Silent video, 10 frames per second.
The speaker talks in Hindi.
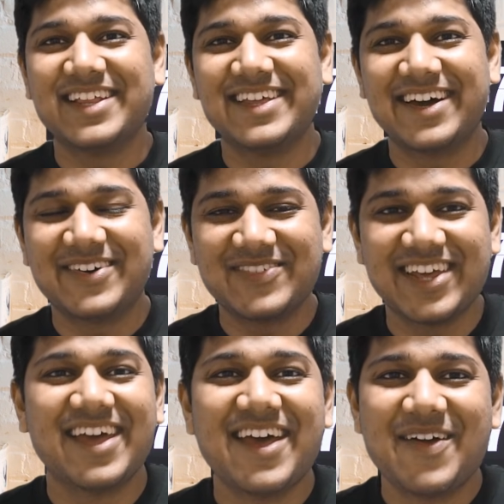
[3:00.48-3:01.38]
नहीं दिया
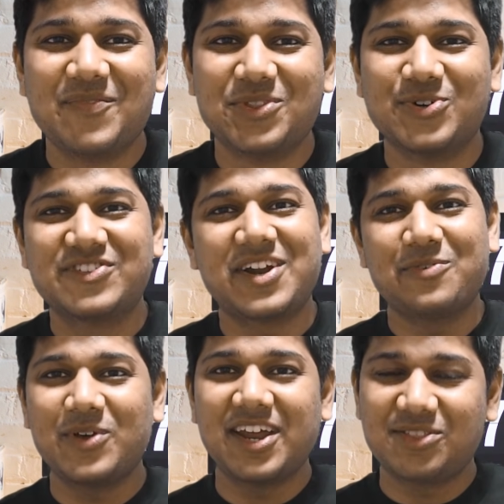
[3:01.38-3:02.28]
हमने दूसरा
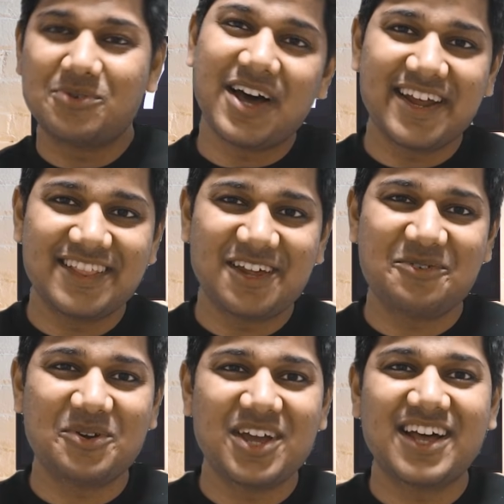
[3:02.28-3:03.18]
फिर एक तुम्हारे अंदर
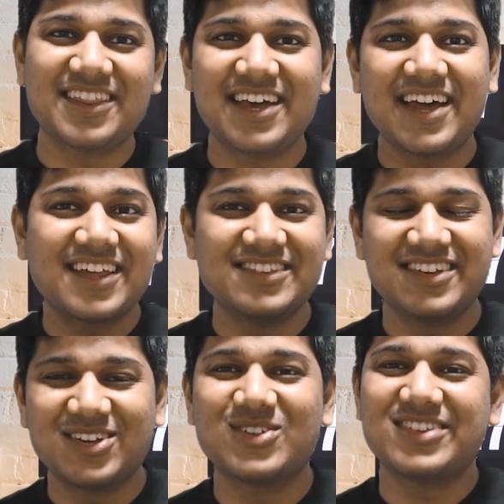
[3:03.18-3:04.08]
भी वही आता है यार
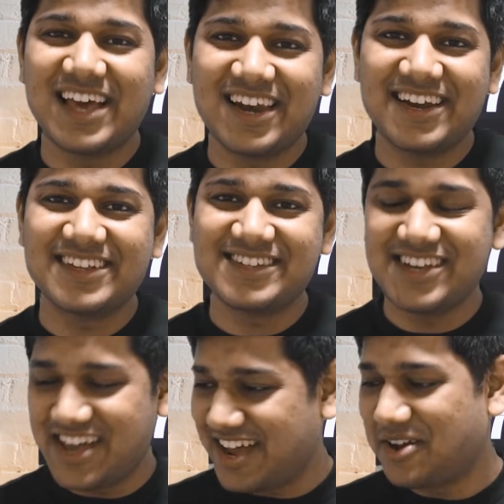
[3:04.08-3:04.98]
किसी की तो सैलरी
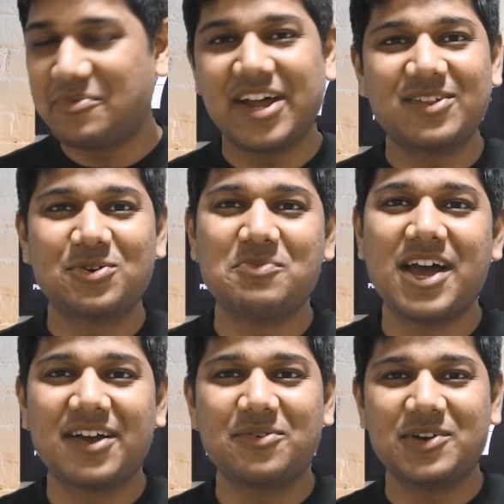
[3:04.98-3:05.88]
अच्छी है यार हमारे तो
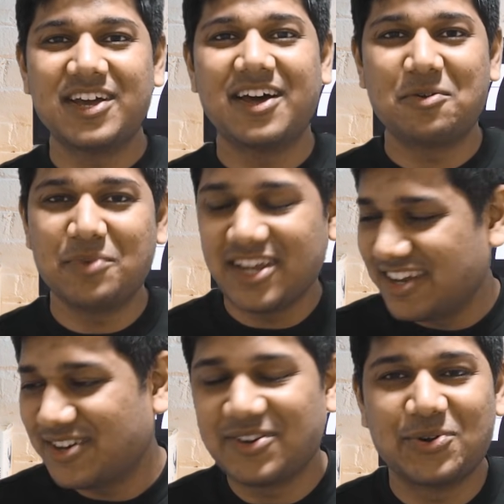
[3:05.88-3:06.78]
बैंक में या हर
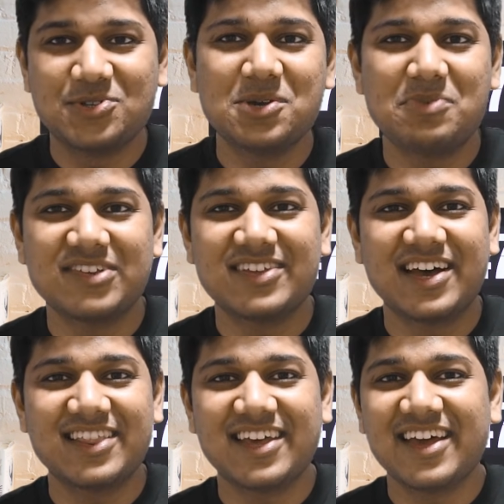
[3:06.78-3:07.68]
महीने कुछ ही पैसे
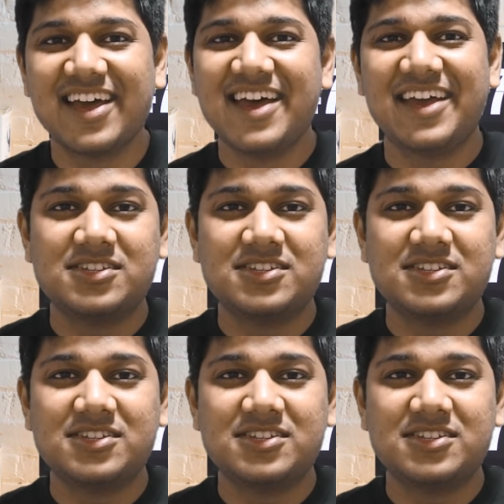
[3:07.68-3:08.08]
आते हैं